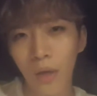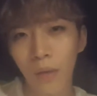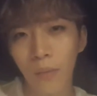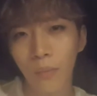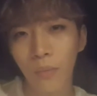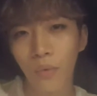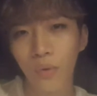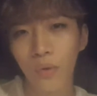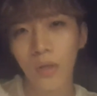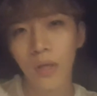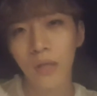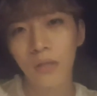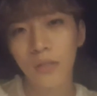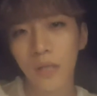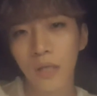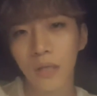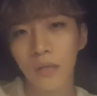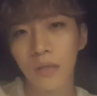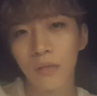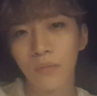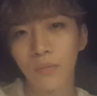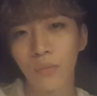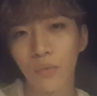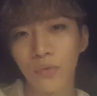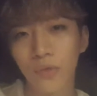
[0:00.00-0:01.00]
포기하지
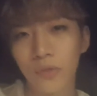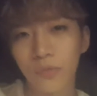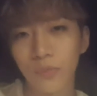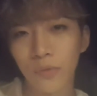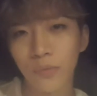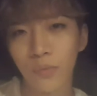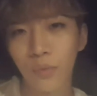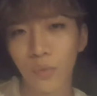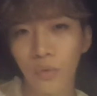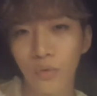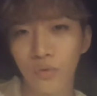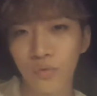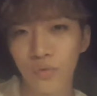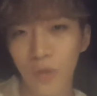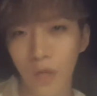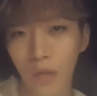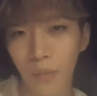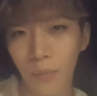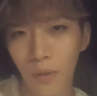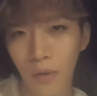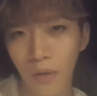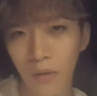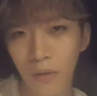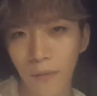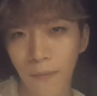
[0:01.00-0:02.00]
않는 모습을
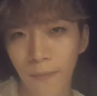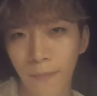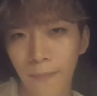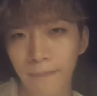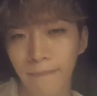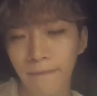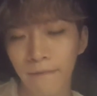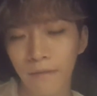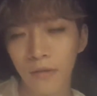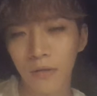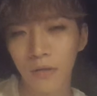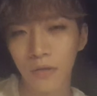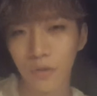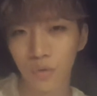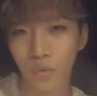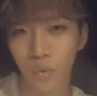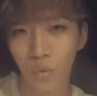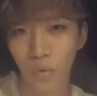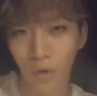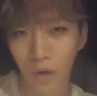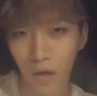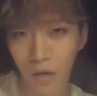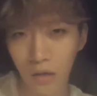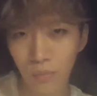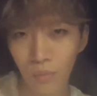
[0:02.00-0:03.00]
보여준다면 그리고
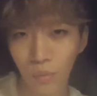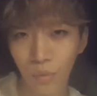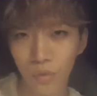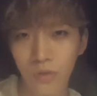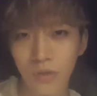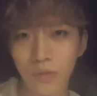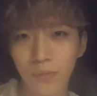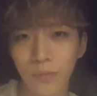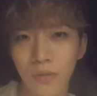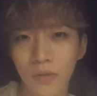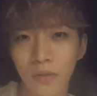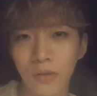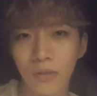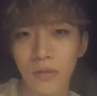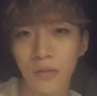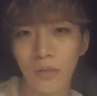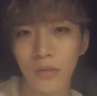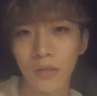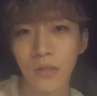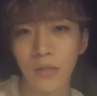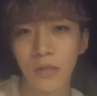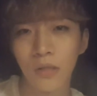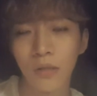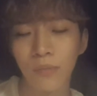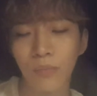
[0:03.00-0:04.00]
노력하는 모습을
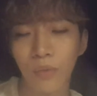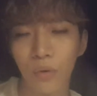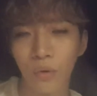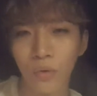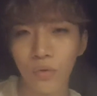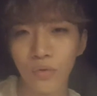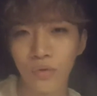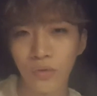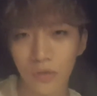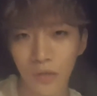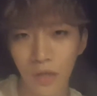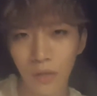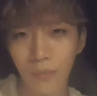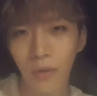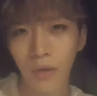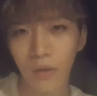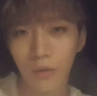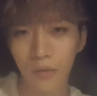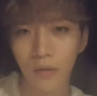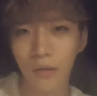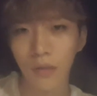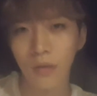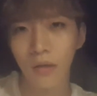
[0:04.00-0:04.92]
보여준다면